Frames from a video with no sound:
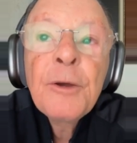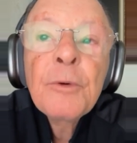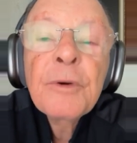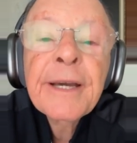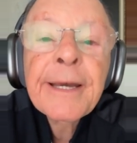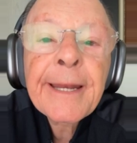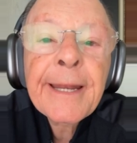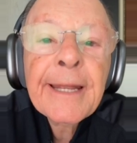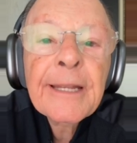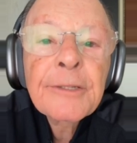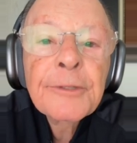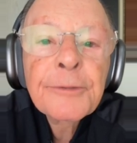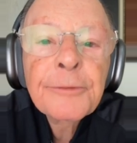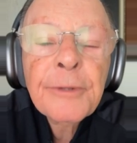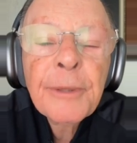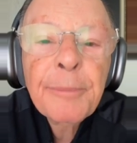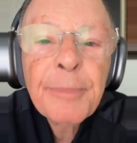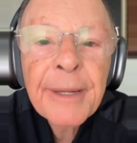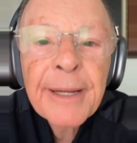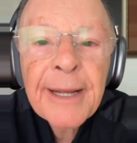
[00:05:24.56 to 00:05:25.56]
Qui a
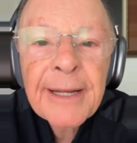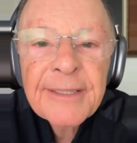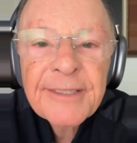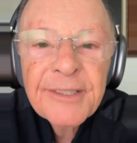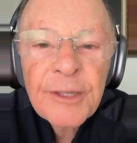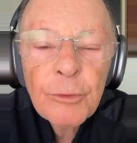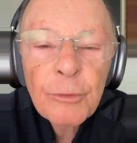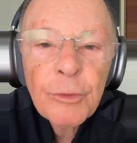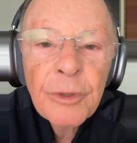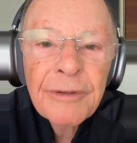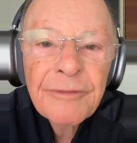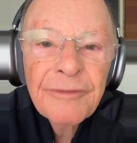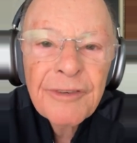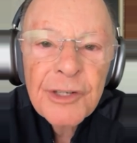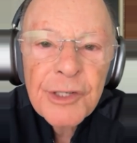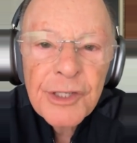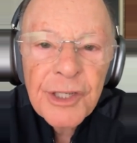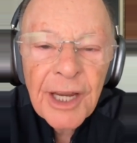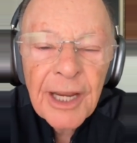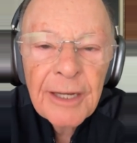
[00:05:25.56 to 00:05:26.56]
cru
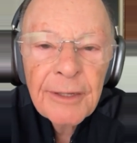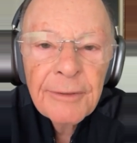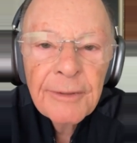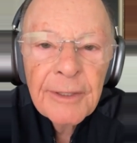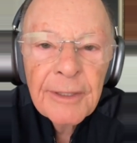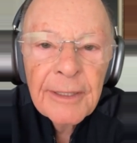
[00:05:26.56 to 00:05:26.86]
à ce